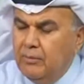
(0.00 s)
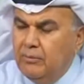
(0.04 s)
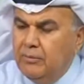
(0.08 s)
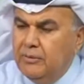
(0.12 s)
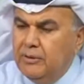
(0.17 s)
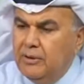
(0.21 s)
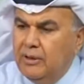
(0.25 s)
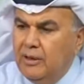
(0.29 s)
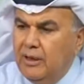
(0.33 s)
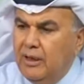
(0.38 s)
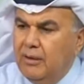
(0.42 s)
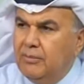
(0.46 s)

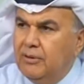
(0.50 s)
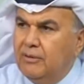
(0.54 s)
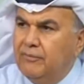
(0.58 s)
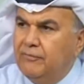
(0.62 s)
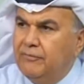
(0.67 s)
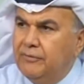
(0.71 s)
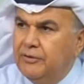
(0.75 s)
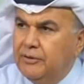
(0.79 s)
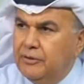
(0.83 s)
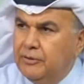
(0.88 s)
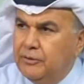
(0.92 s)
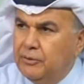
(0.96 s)
من العمل
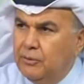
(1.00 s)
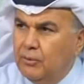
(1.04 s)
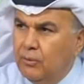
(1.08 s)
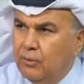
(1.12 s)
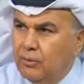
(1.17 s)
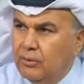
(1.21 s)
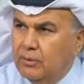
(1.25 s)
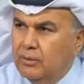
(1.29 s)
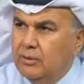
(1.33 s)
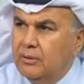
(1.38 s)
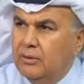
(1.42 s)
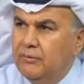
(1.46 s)
في
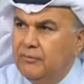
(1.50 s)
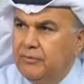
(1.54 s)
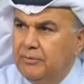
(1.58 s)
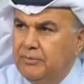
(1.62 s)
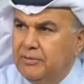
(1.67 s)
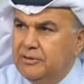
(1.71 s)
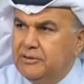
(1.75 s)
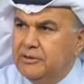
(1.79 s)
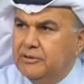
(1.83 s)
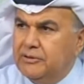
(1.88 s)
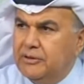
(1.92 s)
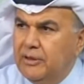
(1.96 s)
نيويورك
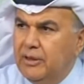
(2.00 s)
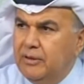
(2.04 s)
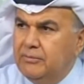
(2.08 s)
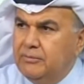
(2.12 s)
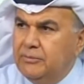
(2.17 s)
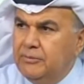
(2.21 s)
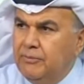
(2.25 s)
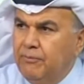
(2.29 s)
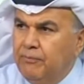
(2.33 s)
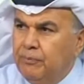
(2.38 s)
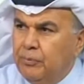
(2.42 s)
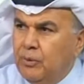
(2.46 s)
في مجلس
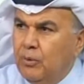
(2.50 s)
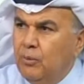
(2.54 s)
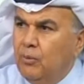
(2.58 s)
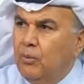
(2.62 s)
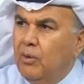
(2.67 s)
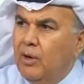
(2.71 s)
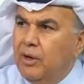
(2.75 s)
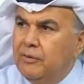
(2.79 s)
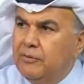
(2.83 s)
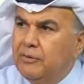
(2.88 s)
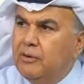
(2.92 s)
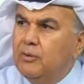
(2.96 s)
الأمن
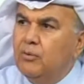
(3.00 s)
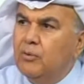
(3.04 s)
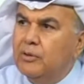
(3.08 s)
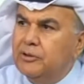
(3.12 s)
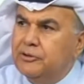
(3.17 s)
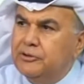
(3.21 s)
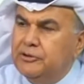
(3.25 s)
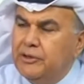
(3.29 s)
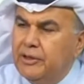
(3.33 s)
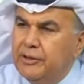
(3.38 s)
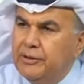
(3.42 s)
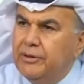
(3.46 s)
وهذه
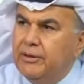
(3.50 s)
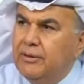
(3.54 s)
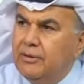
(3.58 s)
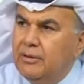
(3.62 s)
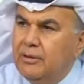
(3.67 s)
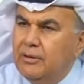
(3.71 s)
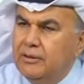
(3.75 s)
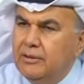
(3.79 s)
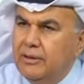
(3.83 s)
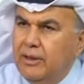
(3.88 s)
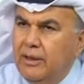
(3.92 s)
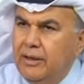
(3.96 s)
الورشة
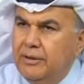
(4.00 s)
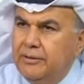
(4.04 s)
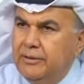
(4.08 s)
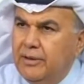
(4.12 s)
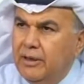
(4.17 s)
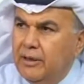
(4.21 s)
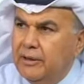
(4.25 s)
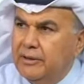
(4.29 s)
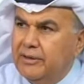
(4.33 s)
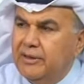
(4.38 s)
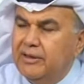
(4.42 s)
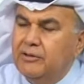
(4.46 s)
هي يعني
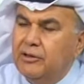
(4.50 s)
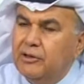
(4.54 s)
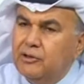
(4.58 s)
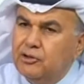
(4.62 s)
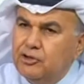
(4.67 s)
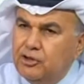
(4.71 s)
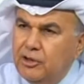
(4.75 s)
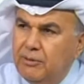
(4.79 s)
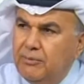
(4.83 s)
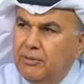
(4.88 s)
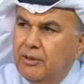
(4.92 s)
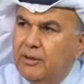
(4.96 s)
حقيقة
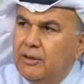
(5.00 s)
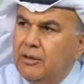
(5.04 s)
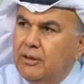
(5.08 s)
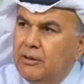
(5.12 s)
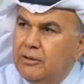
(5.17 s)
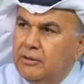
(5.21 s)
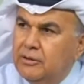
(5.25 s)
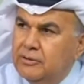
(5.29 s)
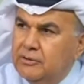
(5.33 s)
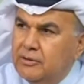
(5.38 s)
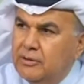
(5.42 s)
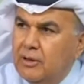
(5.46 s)
ترجمة
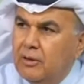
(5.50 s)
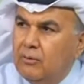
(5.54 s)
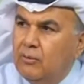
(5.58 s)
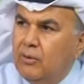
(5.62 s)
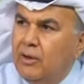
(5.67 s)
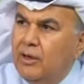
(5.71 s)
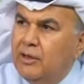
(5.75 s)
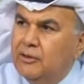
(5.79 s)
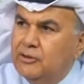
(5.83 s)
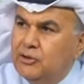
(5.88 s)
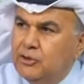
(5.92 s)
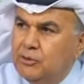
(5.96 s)

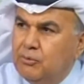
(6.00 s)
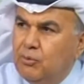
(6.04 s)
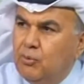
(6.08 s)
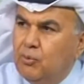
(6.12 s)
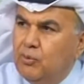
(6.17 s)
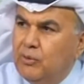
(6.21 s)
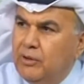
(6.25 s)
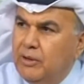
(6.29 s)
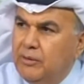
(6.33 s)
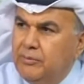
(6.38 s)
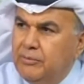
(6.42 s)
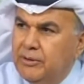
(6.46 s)
لتطلعات
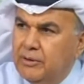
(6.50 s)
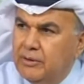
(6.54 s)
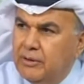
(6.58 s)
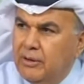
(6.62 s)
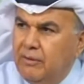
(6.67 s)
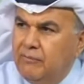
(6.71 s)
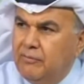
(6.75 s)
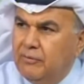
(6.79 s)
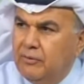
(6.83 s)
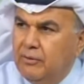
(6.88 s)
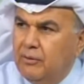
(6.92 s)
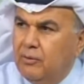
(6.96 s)
سمو الأمير
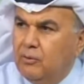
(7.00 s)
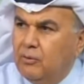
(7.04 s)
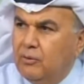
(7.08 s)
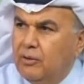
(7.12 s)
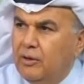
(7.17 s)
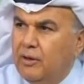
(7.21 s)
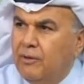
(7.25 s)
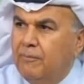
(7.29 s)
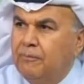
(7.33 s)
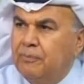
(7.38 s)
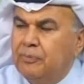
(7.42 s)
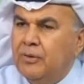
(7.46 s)
حفظه
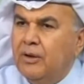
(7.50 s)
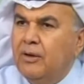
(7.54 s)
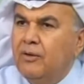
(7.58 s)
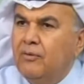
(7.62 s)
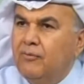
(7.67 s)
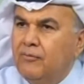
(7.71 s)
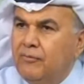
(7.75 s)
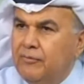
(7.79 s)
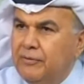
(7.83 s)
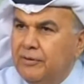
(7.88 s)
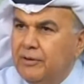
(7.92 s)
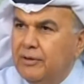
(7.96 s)
الله
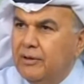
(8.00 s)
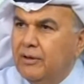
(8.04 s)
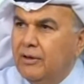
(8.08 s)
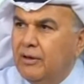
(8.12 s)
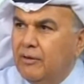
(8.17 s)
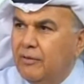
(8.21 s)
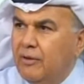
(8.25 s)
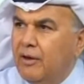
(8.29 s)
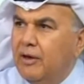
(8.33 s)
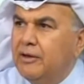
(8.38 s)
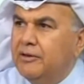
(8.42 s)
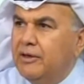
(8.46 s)
في
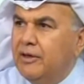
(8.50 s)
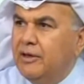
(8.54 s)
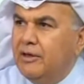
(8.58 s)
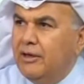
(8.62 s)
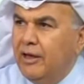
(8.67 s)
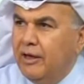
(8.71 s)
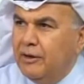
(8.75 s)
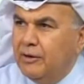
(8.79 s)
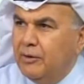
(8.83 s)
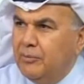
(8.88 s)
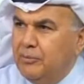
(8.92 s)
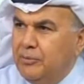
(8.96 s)
قضايا
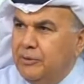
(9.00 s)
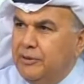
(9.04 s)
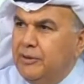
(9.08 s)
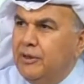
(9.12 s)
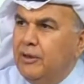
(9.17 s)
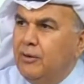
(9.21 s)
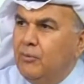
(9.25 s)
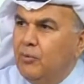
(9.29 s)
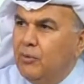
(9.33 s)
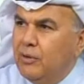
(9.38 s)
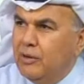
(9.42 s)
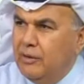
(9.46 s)

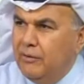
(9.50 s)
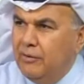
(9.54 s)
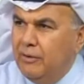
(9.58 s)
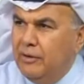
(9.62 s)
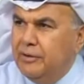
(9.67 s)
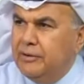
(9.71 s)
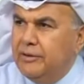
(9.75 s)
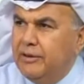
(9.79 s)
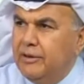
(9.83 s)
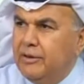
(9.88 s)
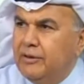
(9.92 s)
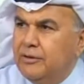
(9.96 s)
العربية
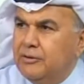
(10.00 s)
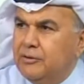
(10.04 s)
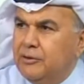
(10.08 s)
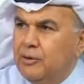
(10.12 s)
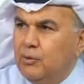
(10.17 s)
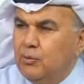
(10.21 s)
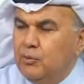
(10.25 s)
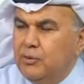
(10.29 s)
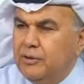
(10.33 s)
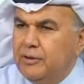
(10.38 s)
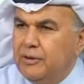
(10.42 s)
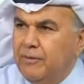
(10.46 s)
والقضايا
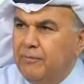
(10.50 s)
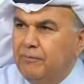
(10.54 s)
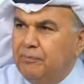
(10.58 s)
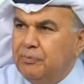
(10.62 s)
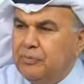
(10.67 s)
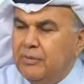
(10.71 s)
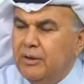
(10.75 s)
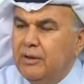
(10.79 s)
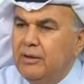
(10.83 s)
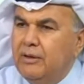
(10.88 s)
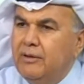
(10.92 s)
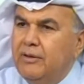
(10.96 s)
الدولية
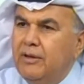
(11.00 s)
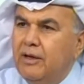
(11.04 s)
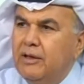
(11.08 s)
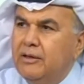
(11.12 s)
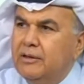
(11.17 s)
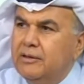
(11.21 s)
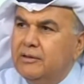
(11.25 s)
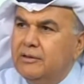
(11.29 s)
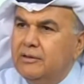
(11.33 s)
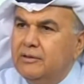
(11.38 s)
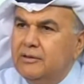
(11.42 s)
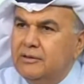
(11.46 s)

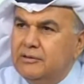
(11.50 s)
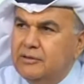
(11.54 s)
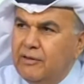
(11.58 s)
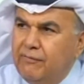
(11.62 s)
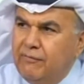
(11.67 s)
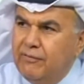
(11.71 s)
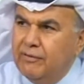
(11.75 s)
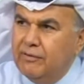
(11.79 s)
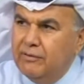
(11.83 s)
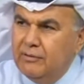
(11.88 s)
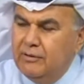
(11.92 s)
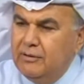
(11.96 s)
لذلك
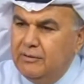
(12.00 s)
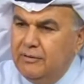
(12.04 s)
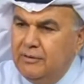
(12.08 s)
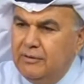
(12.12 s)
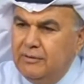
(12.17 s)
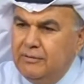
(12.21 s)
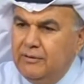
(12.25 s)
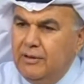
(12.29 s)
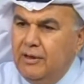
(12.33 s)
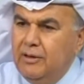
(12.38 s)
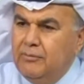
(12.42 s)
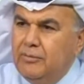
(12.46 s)
سفر آه،
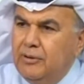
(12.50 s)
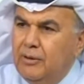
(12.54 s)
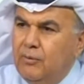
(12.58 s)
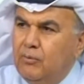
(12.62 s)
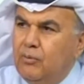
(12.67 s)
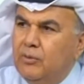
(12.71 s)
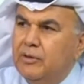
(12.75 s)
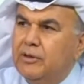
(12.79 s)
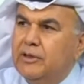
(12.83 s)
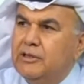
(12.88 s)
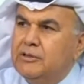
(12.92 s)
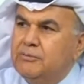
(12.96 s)
نائب
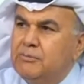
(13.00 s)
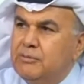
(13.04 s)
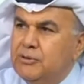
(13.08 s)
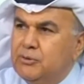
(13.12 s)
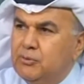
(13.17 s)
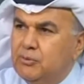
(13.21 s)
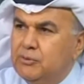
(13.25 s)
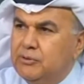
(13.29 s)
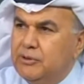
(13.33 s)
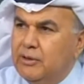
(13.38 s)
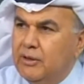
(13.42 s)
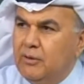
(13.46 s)
الأول رئيس
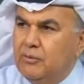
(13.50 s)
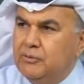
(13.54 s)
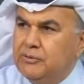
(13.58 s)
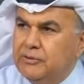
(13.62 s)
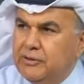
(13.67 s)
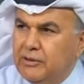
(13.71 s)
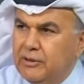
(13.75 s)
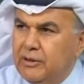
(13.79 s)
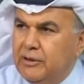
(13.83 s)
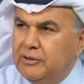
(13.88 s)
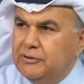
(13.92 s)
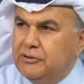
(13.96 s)
مجلس الوزراء
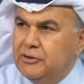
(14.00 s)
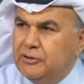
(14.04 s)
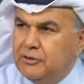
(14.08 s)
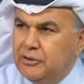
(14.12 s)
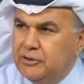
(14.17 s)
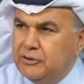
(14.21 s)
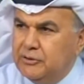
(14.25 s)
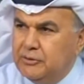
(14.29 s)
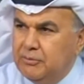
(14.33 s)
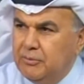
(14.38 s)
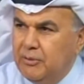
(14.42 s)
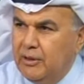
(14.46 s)
وزير الخارجية
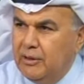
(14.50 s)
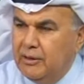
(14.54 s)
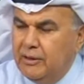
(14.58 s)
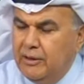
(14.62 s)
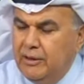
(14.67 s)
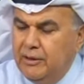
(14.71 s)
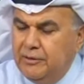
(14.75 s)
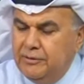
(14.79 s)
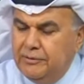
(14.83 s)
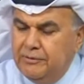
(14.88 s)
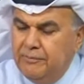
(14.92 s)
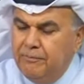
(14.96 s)
الشيخ صباح
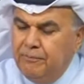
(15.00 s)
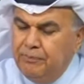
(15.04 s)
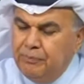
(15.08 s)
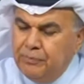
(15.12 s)
الخالد